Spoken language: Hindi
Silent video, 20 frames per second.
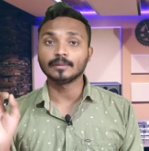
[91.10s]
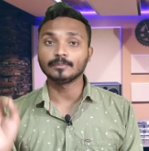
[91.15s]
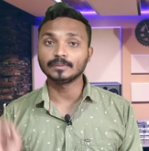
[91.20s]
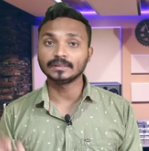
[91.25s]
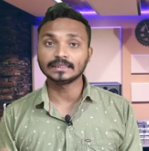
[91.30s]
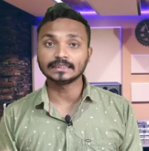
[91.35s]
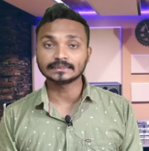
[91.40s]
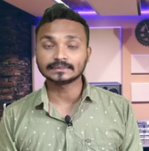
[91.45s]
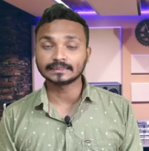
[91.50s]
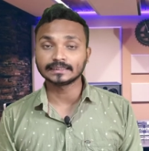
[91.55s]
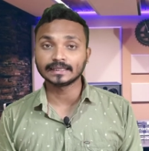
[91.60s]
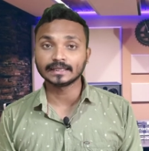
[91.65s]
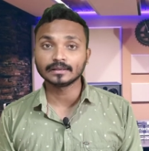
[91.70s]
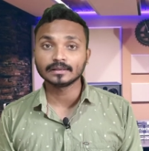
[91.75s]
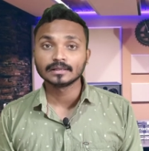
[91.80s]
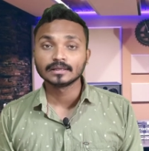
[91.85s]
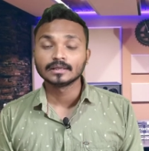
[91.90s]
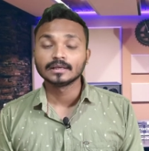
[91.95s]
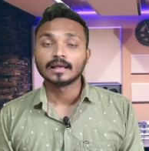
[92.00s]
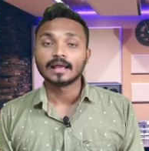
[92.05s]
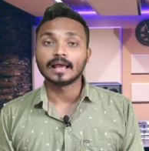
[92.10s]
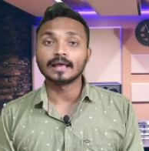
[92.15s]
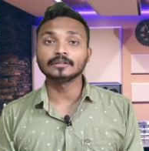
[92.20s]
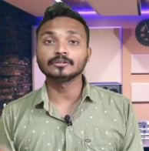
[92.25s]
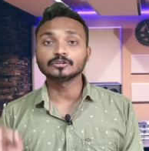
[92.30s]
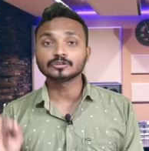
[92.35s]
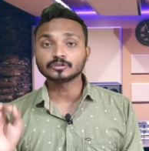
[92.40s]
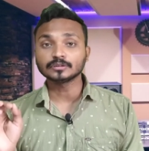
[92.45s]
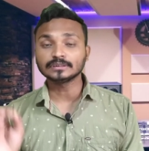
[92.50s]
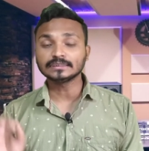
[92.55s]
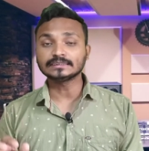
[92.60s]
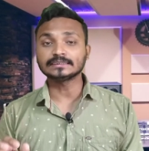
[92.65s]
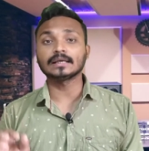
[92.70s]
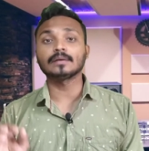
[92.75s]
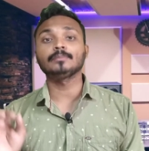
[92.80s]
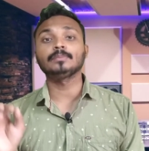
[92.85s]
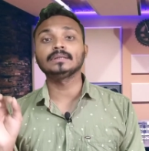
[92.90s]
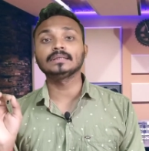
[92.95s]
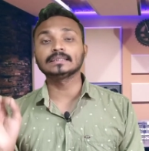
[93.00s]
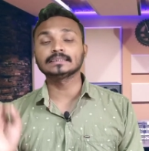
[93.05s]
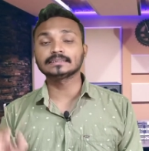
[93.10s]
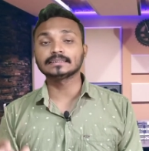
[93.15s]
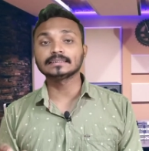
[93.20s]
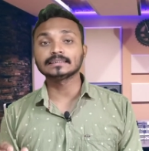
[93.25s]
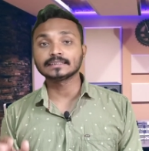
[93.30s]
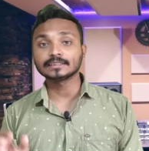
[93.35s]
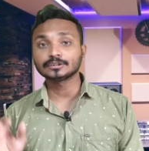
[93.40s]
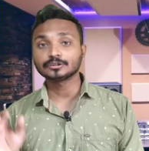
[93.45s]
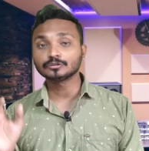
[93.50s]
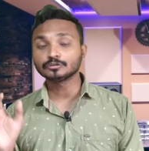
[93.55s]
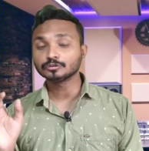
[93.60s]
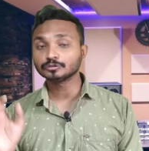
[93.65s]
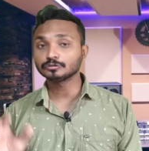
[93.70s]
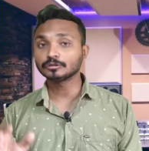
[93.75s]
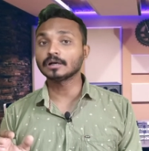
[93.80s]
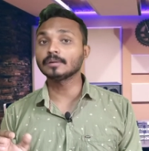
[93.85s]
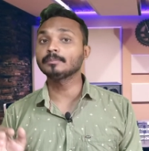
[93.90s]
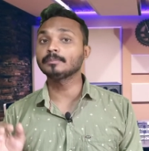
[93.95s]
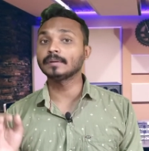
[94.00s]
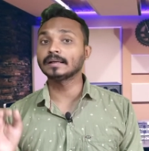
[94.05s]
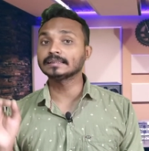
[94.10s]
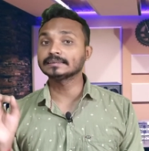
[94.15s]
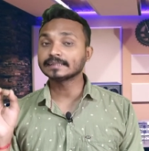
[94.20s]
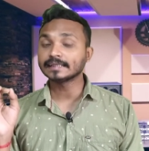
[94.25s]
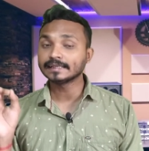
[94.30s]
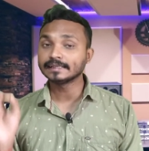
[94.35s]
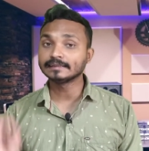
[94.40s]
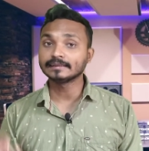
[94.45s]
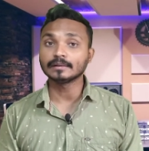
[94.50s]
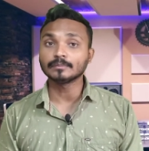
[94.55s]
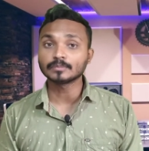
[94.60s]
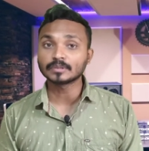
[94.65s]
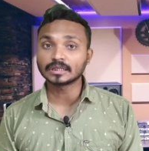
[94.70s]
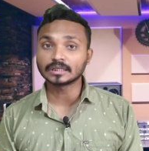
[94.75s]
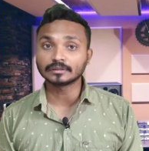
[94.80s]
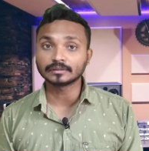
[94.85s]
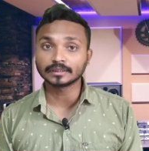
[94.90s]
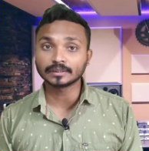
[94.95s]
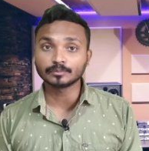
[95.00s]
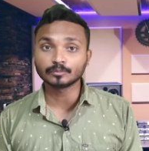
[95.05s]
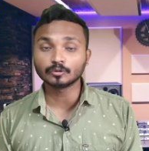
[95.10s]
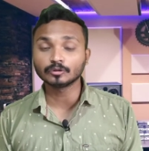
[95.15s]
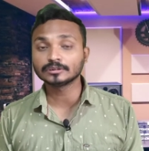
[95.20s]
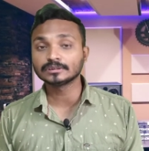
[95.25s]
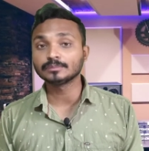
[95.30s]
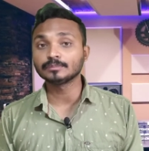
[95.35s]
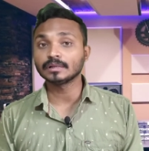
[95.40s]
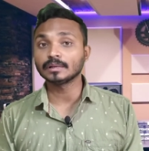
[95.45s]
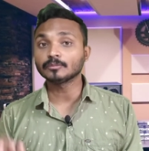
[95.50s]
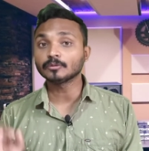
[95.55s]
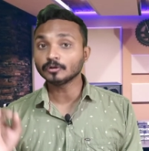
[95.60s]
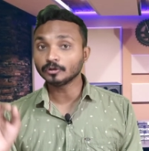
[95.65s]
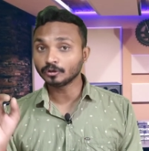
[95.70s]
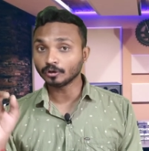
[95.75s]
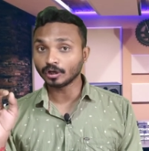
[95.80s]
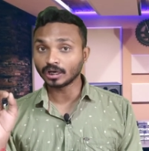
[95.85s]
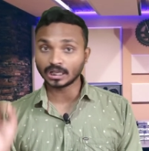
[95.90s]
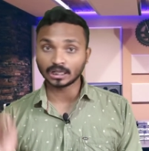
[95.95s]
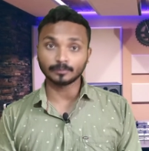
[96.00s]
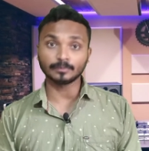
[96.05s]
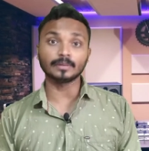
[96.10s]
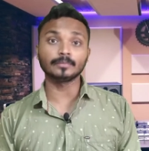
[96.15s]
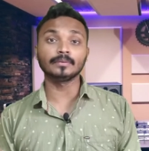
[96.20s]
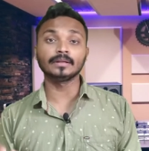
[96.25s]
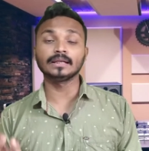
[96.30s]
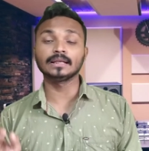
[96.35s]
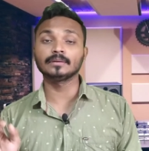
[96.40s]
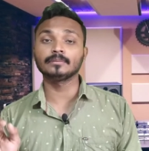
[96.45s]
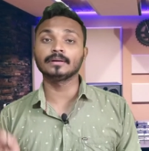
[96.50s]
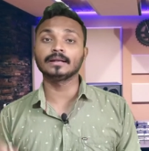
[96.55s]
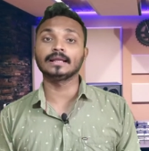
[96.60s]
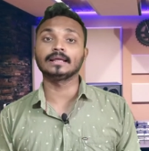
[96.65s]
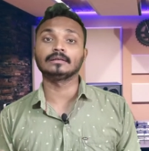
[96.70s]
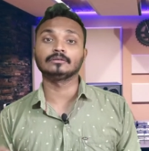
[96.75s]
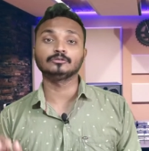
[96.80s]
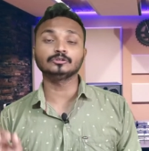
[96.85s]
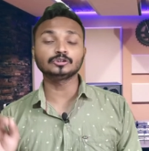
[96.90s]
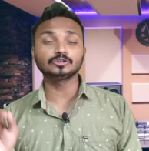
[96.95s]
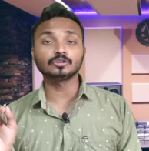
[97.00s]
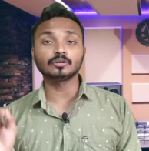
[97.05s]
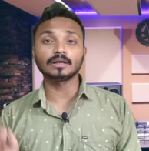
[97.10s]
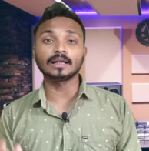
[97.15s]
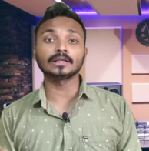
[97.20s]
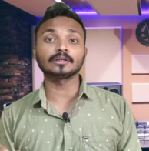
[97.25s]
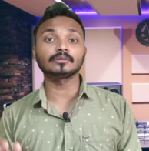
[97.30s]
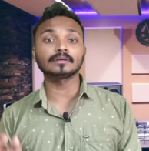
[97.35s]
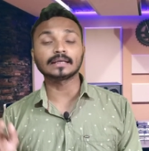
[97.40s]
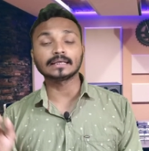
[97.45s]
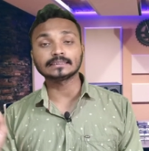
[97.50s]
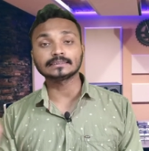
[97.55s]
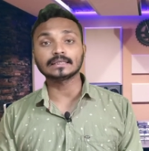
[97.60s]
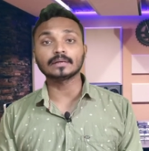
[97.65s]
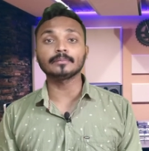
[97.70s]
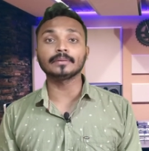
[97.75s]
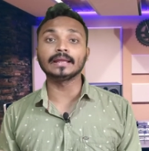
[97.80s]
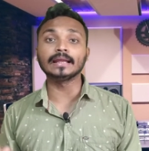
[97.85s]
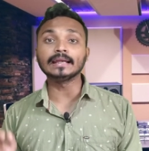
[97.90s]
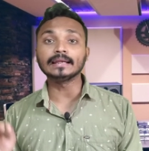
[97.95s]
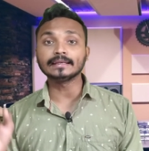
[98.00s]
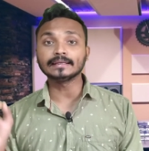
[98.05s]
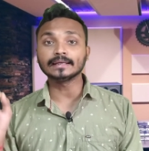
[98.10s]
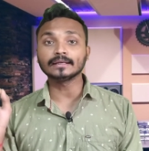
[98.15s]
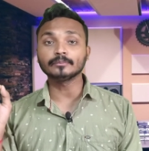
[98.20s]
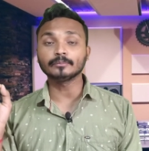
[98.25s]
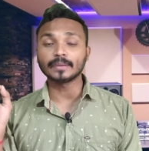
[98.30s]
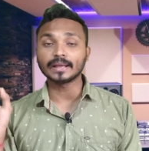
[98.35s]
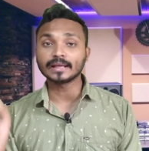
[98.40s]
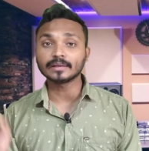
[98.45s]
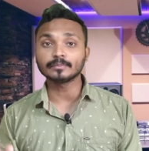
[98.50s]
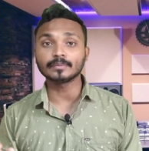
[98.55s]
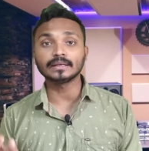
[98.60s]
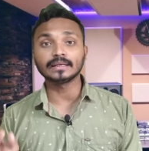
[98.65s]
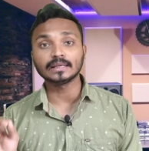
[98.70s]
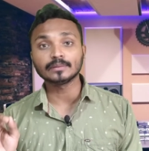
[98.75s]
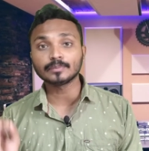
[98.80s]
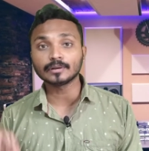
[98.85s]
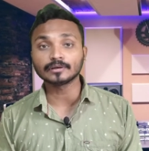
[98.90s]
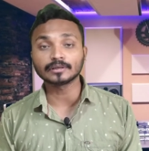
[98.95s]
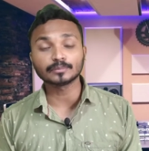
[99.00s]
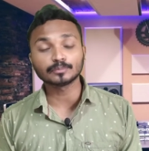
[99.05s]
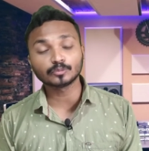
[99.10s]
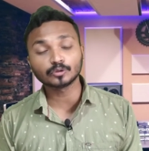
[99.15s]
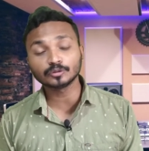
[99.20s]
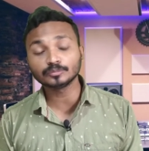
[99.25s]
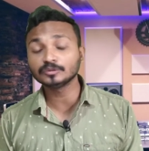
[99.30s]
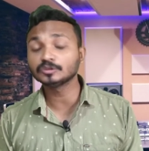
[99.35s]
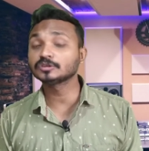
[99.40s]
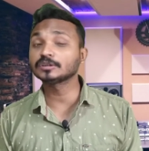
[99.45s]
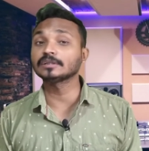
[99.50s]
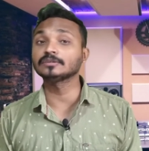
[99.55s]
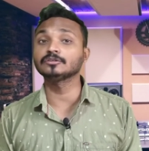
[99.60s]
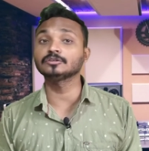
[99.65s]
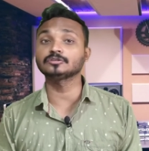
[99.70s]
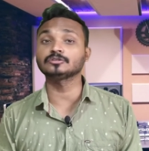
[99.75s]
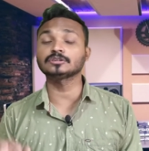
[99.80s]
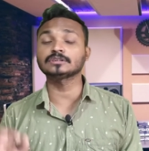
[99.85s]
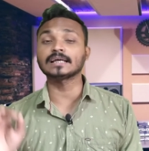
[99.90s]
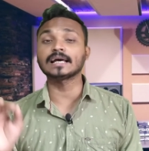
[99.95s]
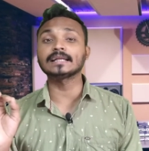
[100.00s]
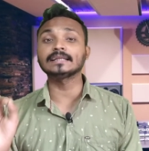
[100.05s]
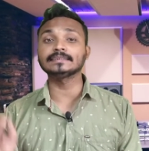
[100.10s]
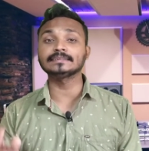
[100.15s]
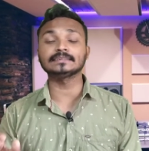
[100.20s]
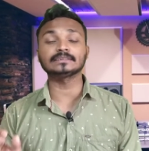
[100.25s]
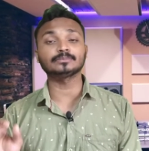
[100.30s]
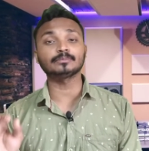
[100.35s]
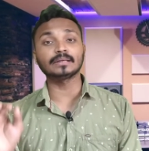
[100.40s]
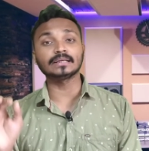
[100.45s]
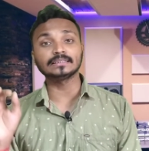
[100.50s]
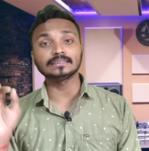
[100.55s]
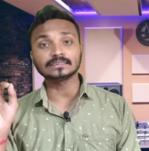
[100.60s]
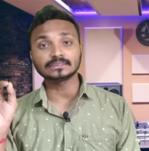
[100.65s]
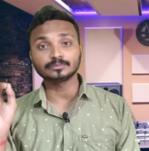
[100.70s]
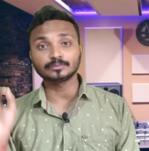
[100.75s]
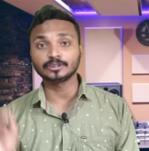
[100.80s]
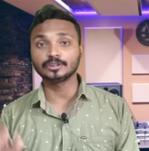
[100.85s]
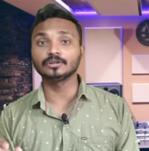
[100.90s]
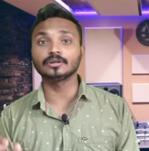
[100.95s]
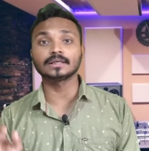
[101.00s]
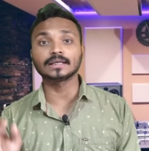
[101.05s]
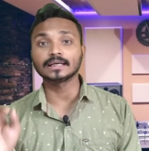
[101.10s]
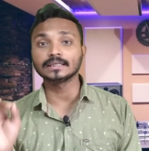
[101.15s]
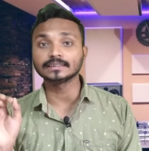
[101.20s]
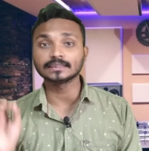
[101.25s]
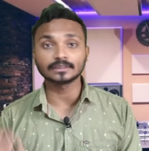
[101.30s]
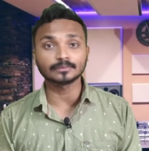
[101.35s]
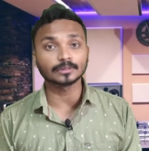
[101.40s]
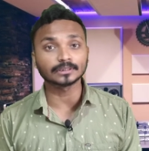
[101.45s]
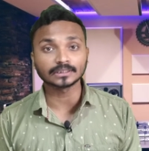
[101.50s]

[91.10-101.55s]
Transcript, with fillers: एप्लीकेशन है एंड दोस्तों इस एप्लीकेशन के थ्रू जो आप पैसा इनकम करोगे वो सिंपली आपको डॉलर में मिलने वाला है उस डॉलर को कैसे आप इंडियन बैंक में ले पाओगे वो भी दोस्तों सारे चीज़ मैं इस वीडियो के अंदर